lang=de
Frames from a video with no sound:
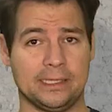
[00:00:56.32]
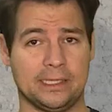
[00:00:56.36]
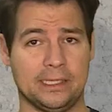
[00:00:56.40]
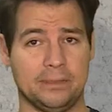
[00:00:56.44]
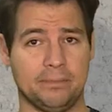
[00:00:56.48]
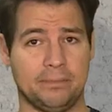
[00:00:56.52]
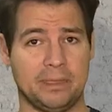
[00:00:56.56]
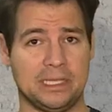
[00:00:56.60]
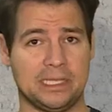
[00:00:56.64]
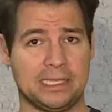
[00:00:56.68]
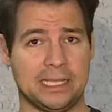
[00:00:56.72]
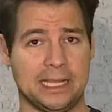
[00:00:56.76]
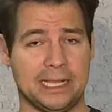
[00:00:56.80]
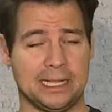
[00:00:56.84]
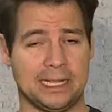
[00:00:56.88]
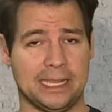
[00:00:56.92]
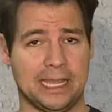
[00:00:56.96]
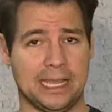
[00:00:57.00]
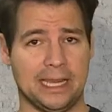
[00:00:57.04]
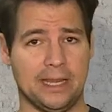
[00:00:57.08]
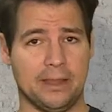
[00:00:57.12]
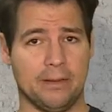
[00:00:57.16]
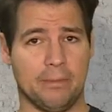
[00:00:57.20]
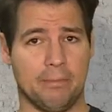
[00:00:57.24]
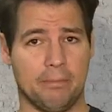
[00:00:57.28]
sind bislang
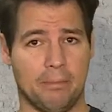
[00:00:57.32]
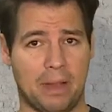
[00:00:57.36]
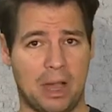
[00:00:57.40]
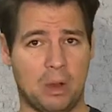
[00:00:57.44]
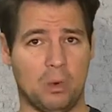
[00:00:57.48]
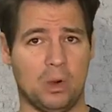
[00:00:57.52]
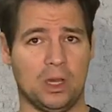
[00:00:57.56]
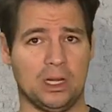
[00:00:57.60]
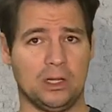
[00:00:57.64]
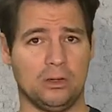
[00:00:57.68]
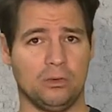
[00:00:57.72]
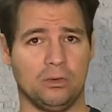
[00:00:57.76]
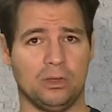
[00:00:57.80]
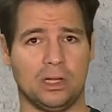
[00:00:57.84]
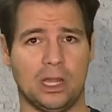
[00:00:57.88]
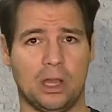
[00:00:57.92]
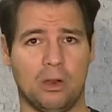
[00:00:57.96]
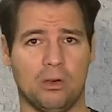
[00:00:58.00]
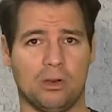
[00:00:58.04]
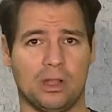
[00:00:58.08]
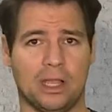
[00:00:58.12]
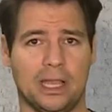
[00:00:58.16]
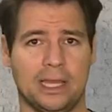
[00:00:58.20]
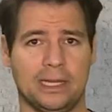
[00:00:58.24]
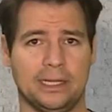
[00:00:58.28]
keine Mauern und
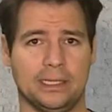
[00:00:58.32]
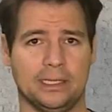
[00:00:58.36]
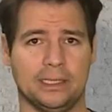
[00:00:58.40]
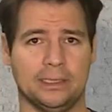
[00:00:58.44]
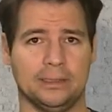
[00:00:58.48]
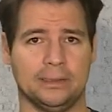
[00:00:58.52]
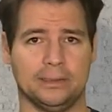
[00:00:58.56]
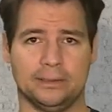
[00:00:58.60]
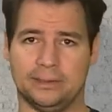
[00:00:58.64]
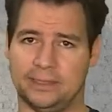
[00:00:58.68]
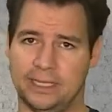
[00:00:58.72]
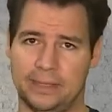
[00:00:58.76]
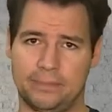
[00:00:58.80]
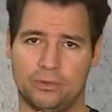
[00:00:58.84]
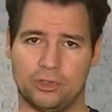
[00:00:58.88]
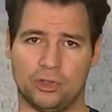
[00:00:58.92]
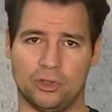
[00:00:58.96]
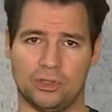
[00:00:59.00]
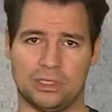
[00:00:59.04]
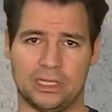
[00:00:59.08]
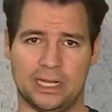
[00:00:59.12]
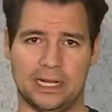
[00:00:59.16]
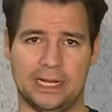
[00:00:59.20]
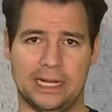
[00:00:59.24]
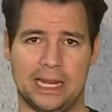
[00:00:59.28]
auch keine
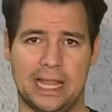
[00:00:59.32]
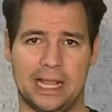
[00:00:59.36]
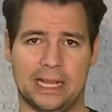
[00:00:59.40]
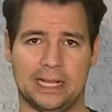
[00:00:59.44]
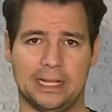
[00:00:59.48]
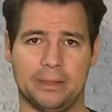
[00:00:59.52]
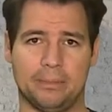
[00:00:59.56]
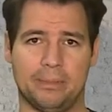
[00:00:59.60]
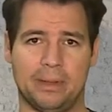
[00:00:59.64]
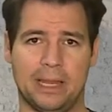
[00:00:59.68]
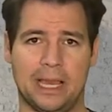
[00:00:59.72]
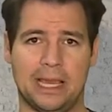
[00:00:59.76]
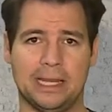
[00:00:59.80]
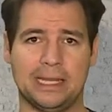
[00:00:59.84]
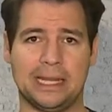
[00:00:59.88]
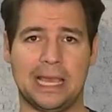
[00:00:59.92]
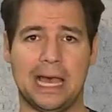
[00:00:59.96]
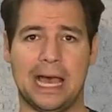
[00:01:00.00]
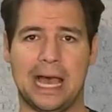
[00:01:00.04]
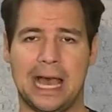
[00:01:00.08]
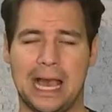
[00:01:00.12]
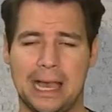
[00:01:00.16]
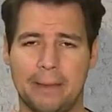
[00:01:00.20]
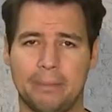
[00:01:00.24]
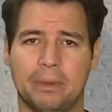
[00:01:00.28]
Selbstschussanlagen geplant,
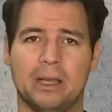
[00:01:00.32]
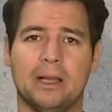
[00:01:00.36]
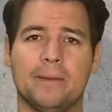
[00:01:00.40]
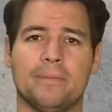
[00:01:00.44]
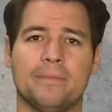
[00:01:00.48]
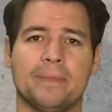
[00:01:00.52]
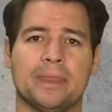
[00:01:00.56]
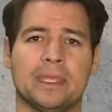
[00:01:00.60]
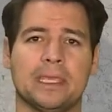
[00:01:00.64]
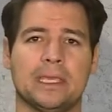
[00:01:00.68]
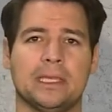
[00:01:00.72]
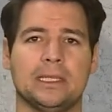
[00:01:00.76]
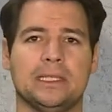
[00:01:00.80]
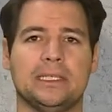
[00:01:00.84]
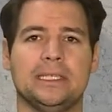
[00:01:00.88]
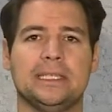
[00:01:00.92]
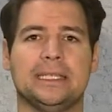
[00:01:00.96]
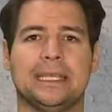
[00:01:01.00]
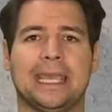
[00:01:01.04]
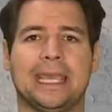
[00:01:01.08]
aber die